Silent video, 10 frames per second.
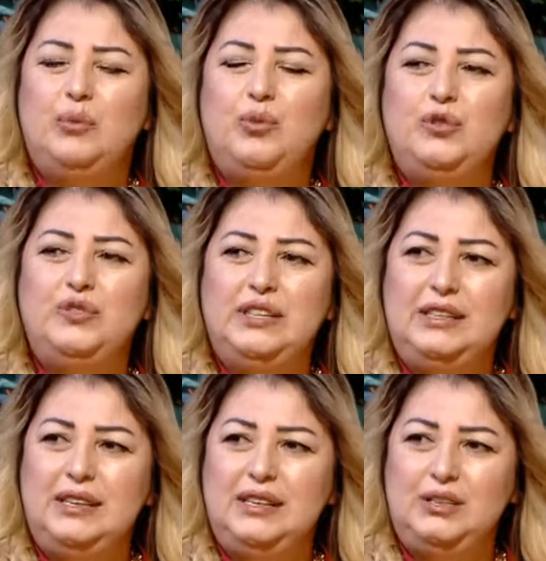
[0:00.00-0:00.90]
Boş
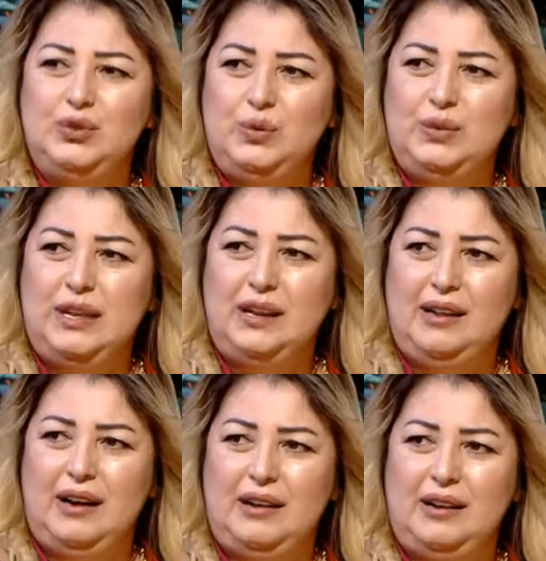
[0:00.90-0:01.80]
vakitlerini çok güzel
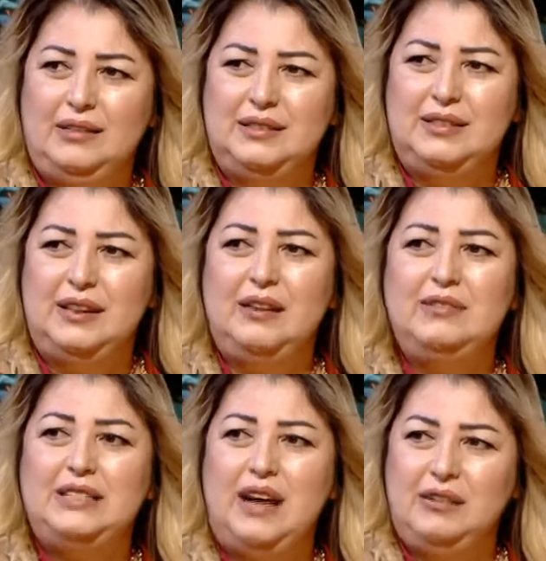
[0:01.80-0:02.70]
değerlendirdiler
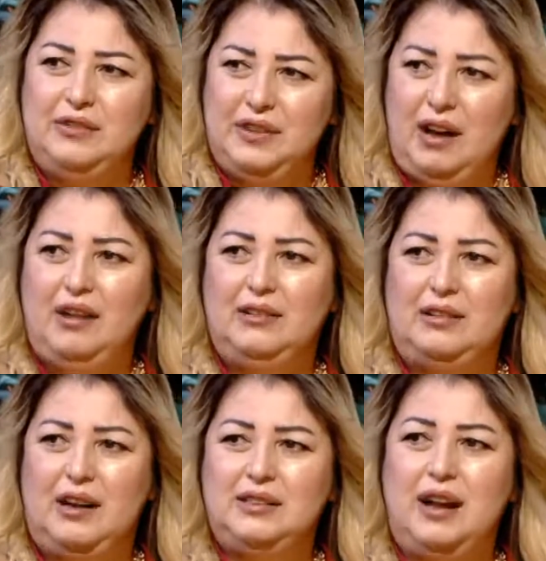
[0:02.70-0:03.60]
ve sertifika
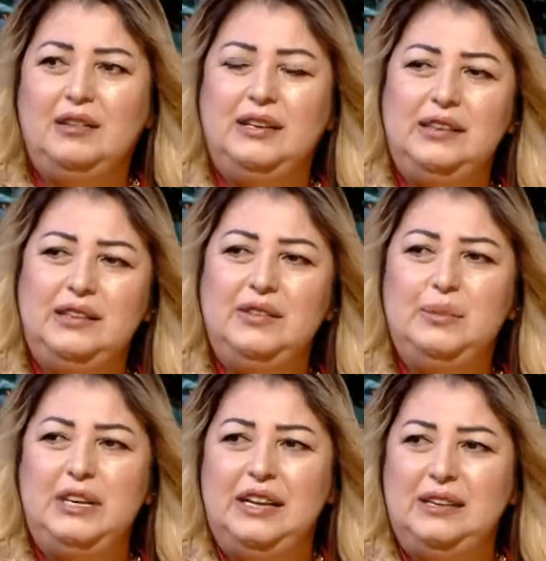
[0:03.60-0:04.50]
aldılar. Halk eğitim ve
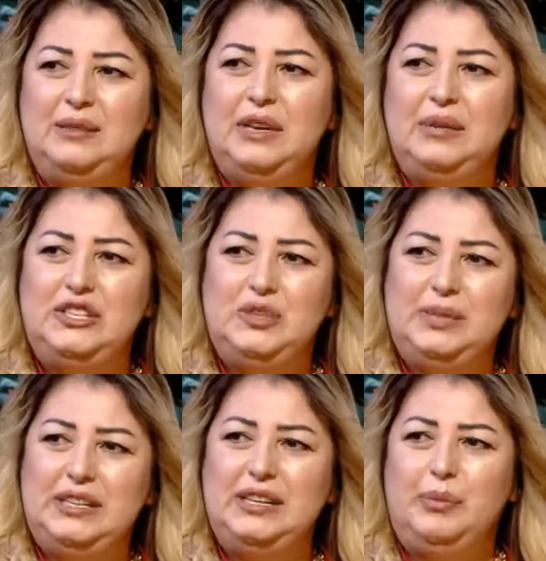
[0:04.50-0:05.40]
milli eğitimle
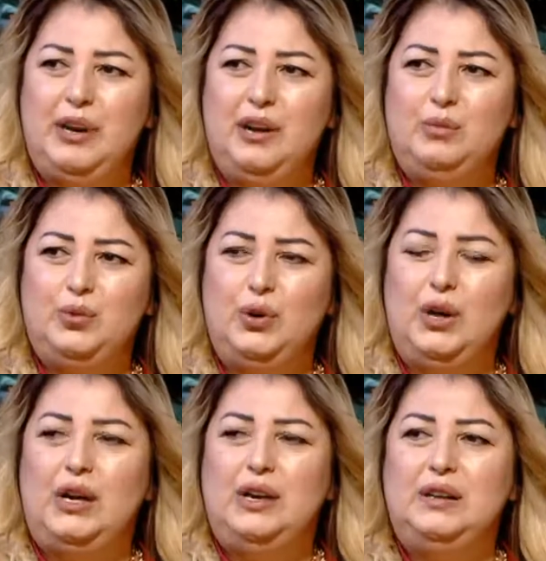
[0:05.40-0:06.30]
işbirliği yaparak bu
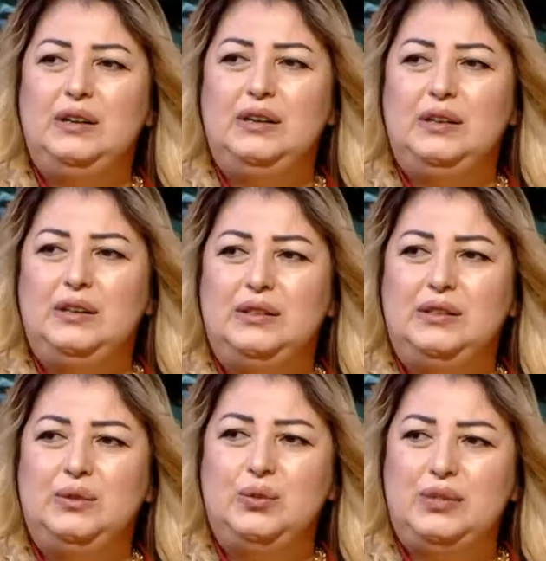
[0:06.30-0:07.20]

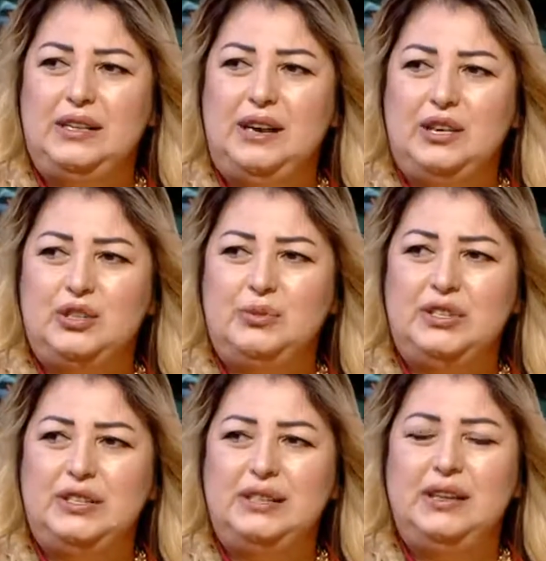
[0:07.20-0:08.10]
e, kursları
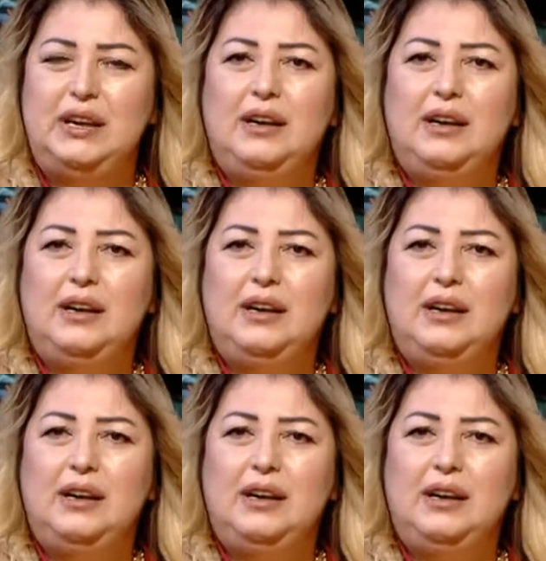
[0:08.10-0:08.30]
açmıştık.